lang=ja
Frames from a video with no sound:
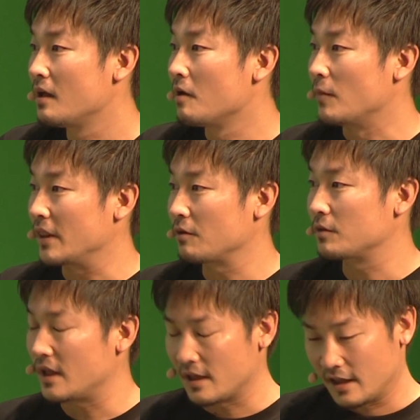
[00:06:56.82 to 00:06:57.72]
まあ、なの
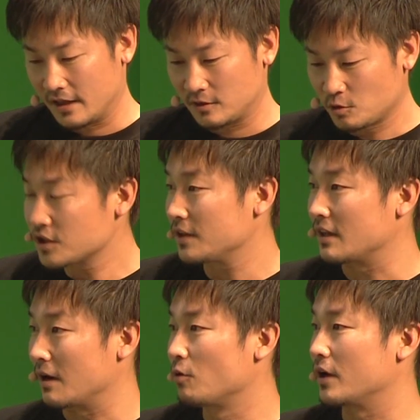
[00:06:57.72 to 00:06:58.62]
で、えー、長時間に
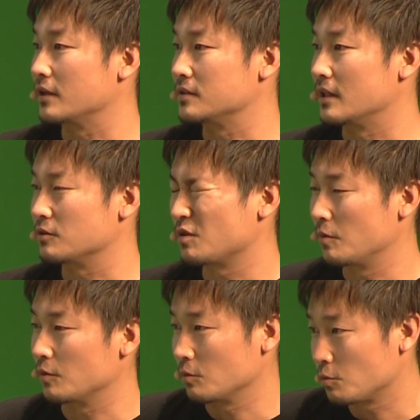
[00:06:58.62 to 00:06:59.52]
なろうがですねそれを、
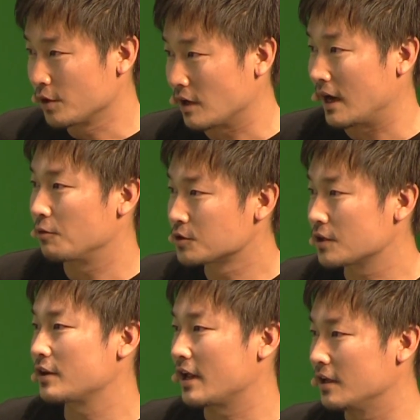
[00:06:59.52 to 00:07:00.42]
まあ、とにかく稼働して
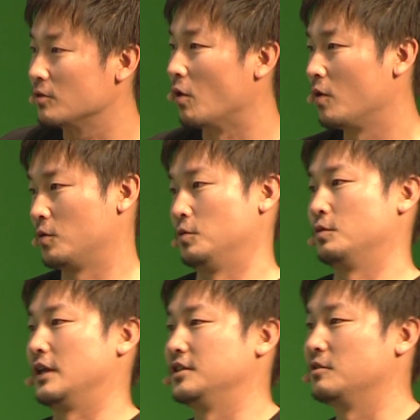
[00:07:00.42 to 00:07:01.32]
くれればいいという
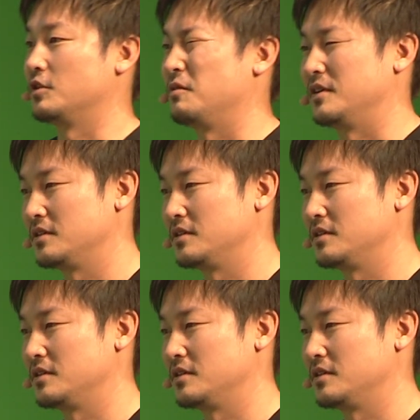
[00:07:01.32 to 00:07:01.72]
感じでございます。